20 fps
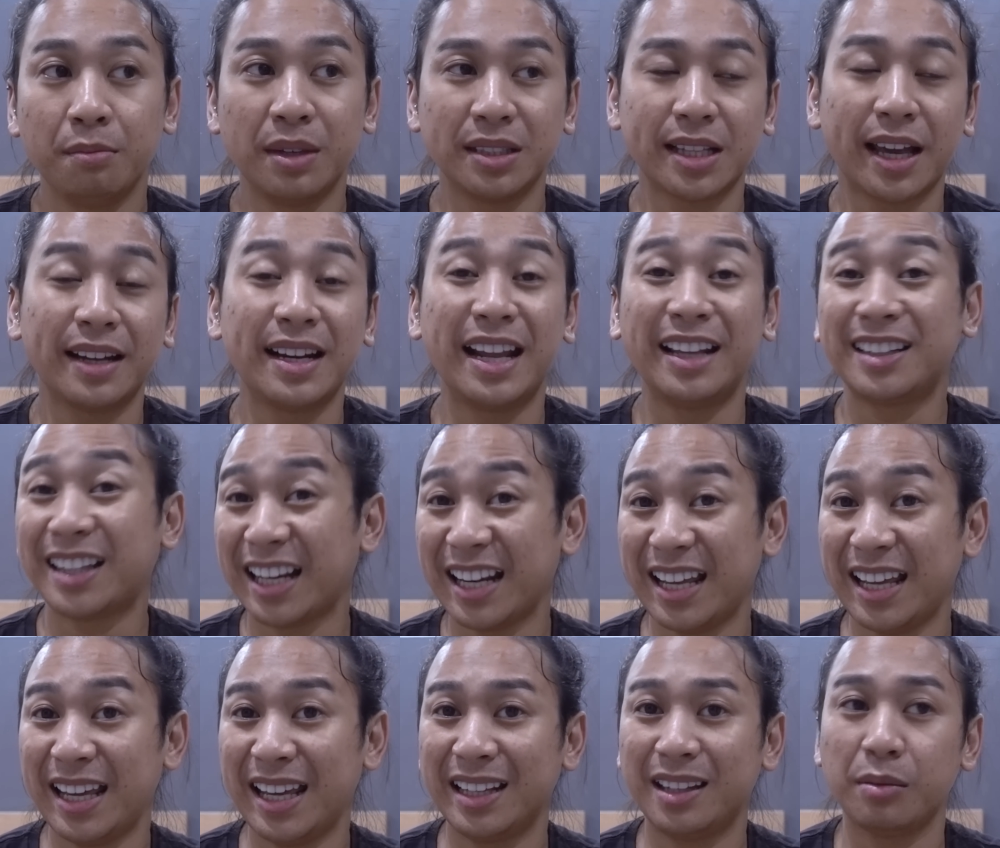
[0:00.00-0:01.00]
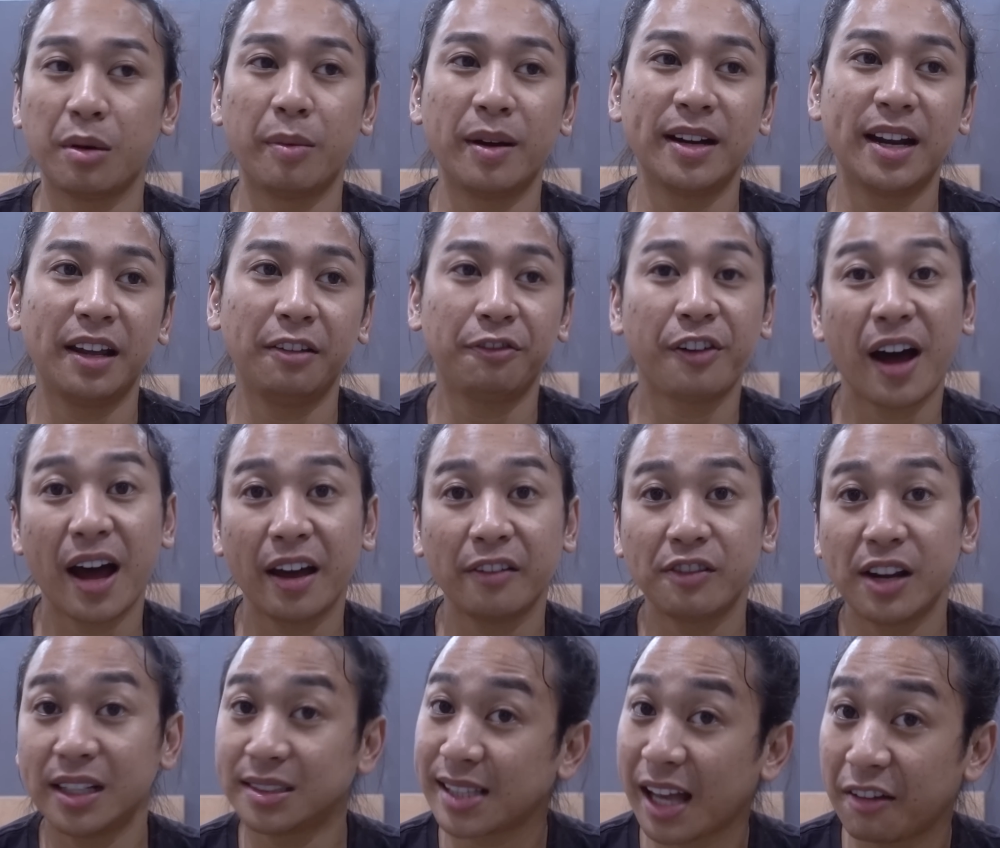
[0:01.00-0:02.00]
Misalnya day 3, tiba-tiba day
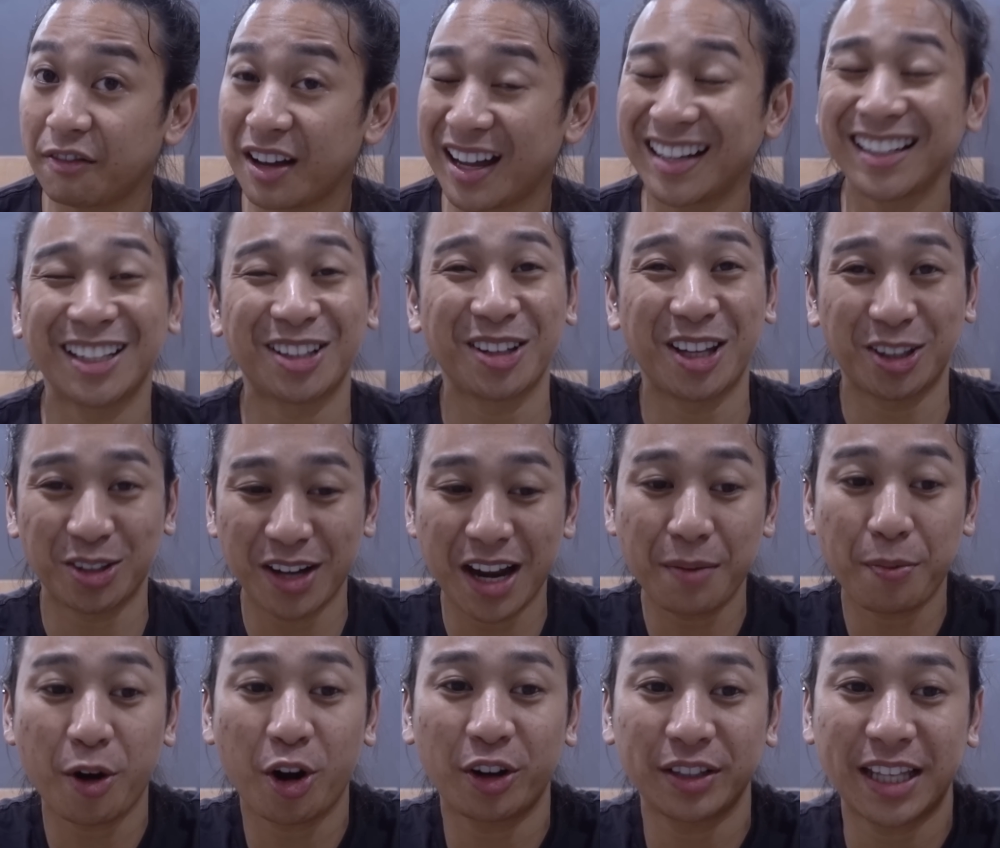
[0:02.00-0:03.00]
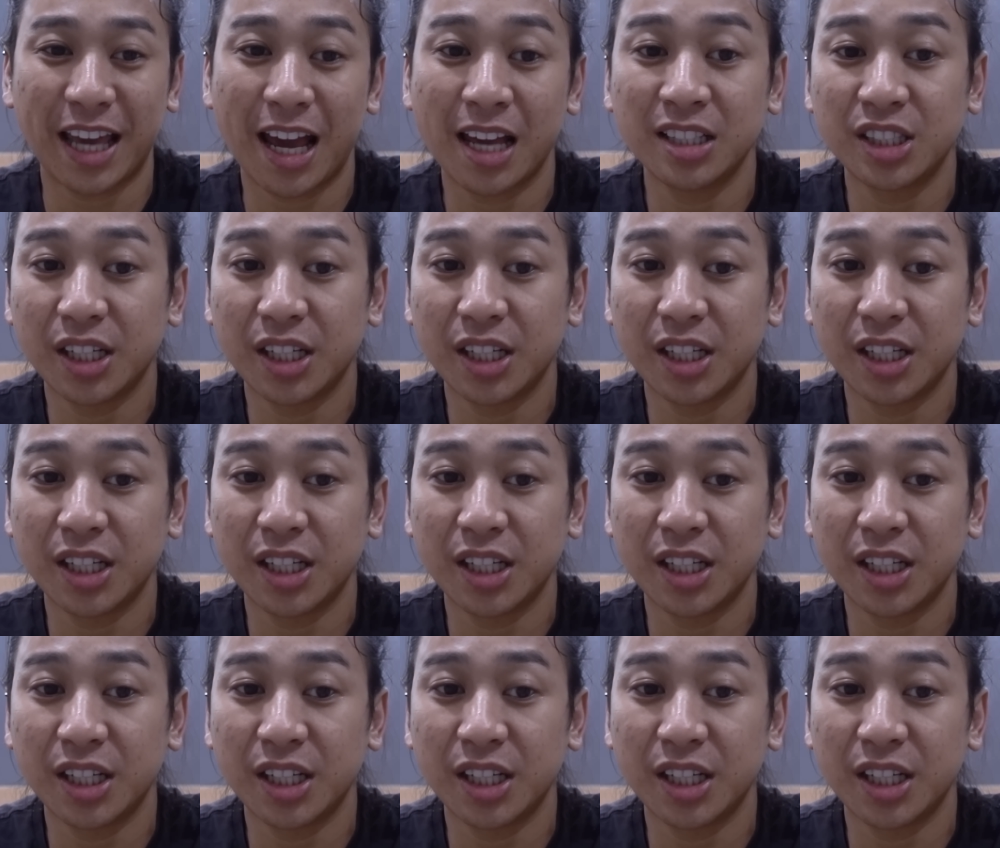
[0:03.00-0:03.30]
5, day 7 gitu-gitu deh pokoknya